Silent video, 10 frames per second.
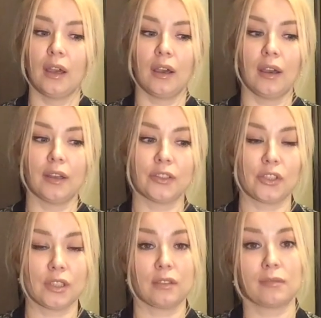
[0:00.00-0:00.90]
А,
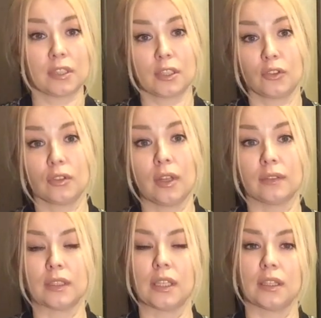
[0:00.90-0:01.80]
сейчас я вам расскажу
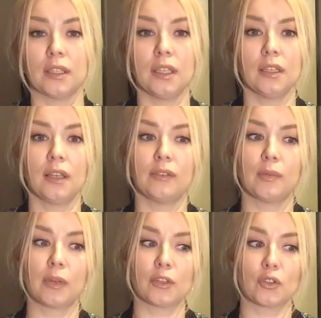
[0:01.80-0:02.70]
главные критерии для
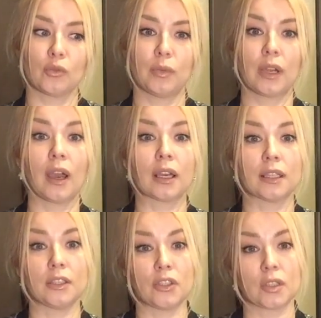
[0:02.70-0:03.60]
выбора шубы, как
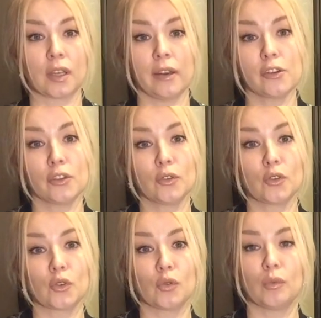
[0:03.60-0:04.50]
отличить
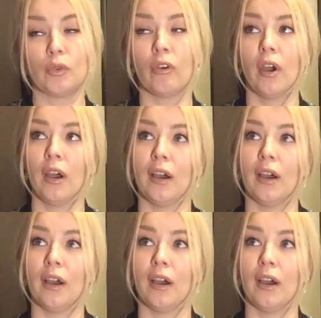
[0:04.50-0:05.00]
крашеную шубу,